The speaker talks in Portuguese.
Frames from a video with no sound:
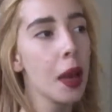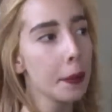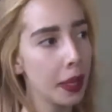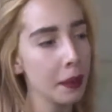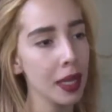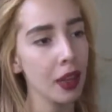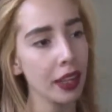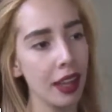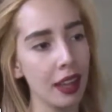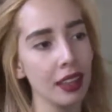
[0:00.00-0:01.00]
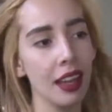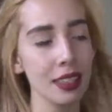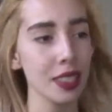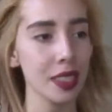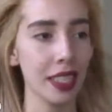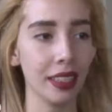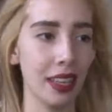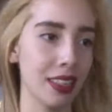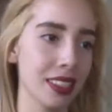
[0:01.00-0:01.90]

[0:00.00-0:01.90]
para melhorar a sociedade.